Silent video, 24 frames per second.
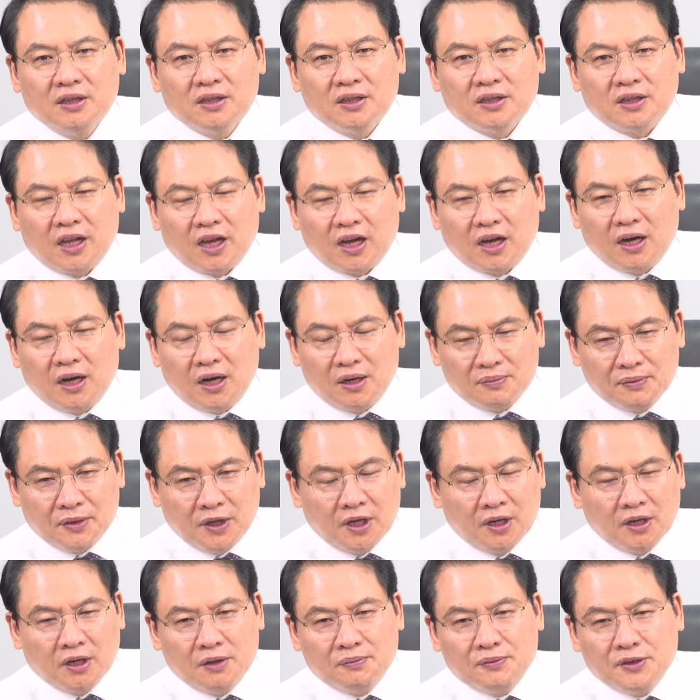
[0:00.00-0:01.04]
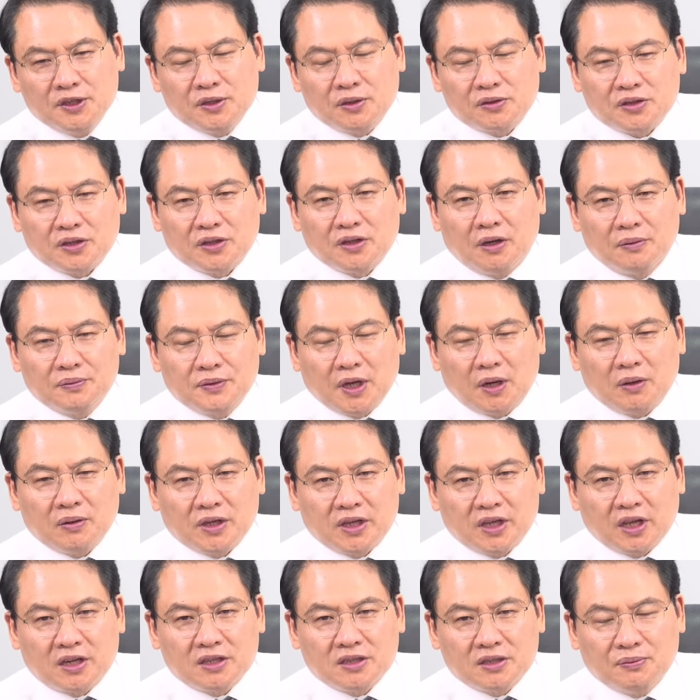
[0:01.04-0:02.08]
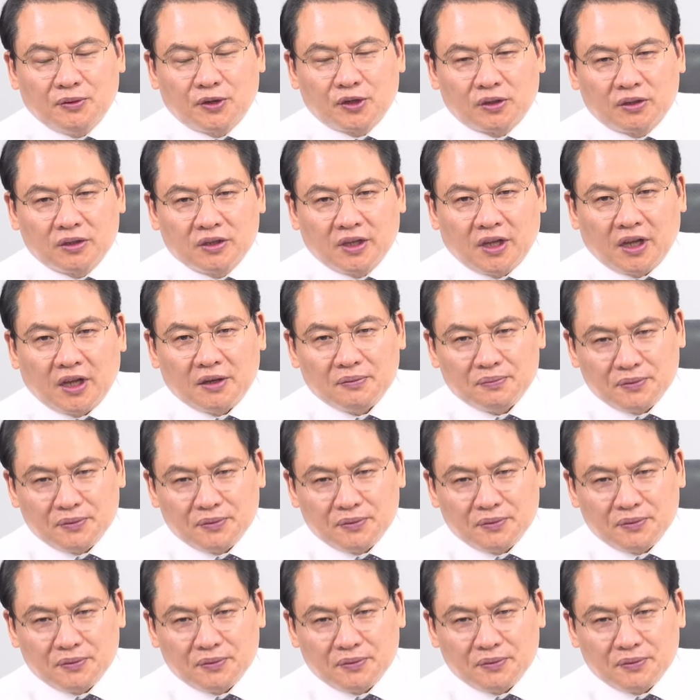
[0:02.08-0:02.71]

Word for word: 내가 어, 민족성이 없다고 얘기하는지 모르는데